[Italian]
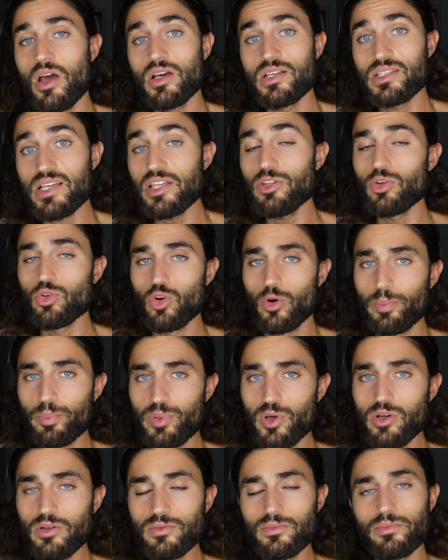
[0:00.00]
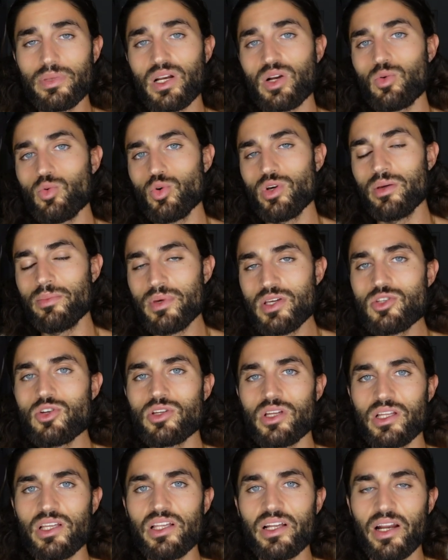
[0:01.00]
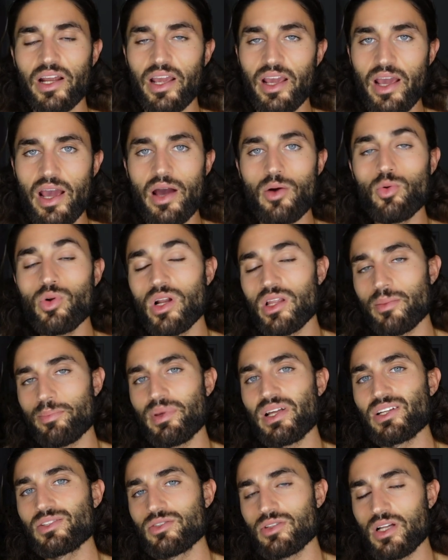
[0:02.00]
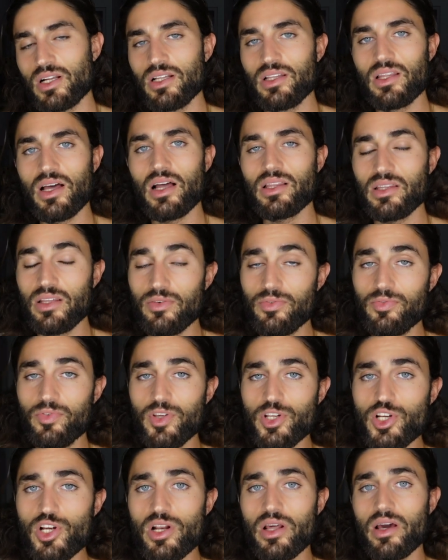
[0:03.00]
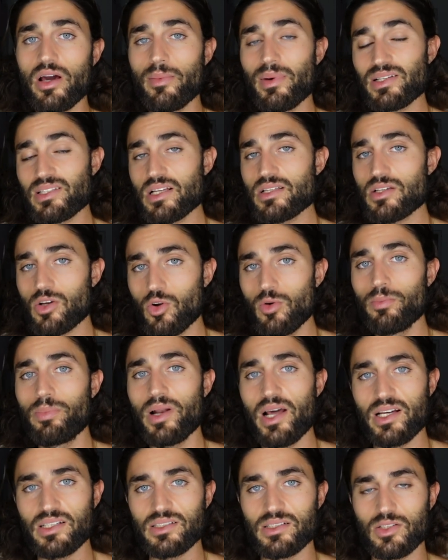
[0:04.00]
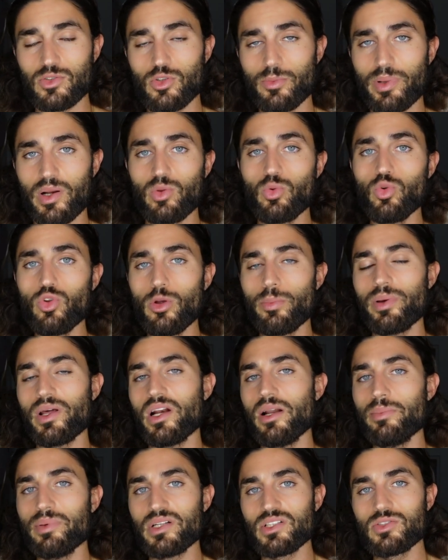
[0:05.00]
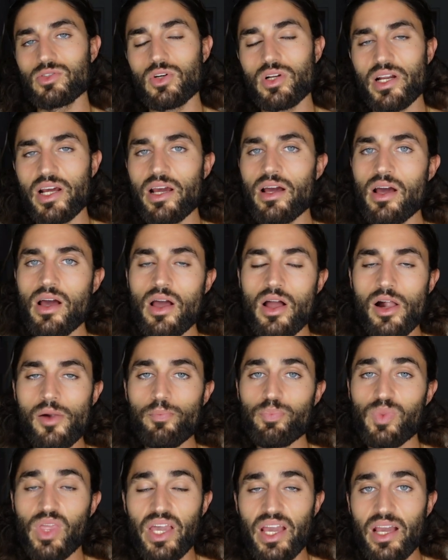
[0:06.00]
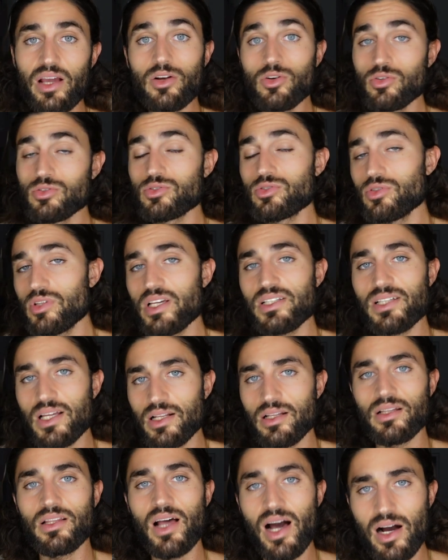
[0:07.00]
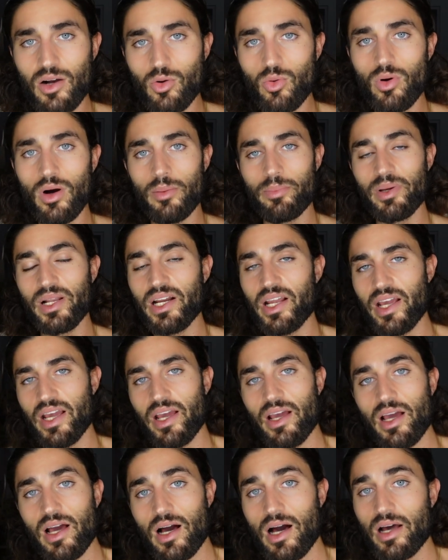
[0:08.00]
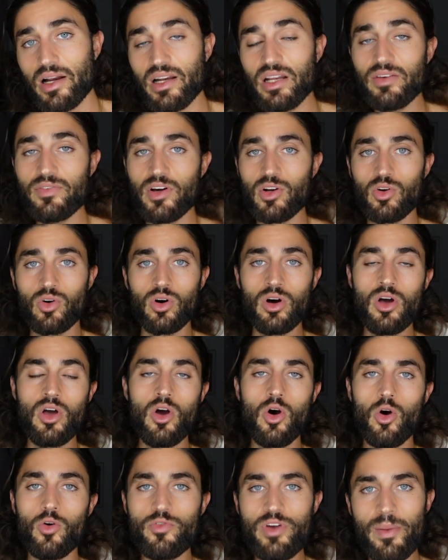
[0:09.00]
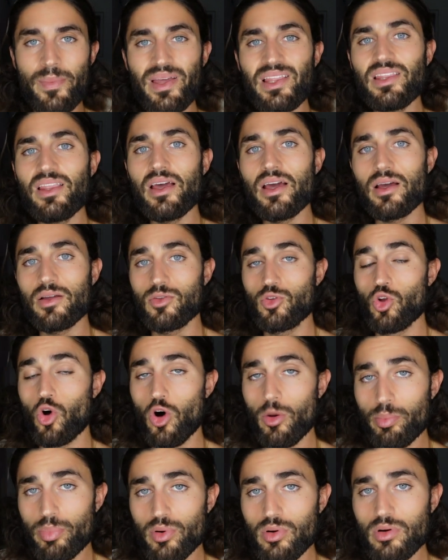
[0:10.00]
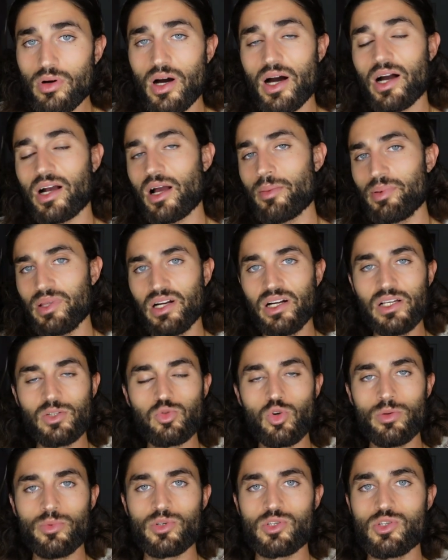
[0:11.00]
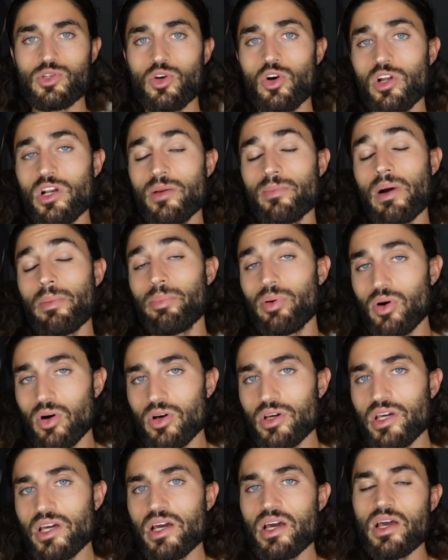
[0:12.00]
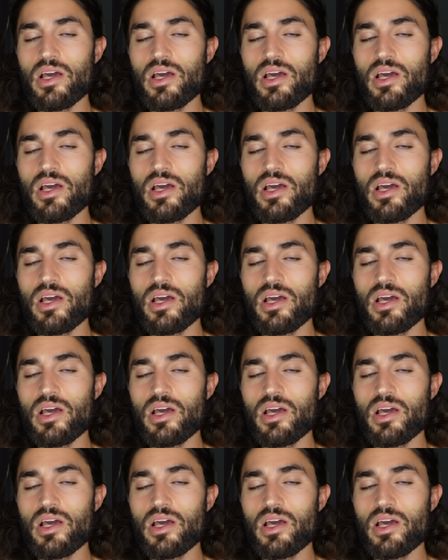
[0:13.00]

segno doppio, per cui bisogna dire che è una personalità difficile e abbastanza complessa, soprattutto per le persone che non sono dei segni d'acqua perché arrivano ovviamente dopo a capire le sue emozioni ma poi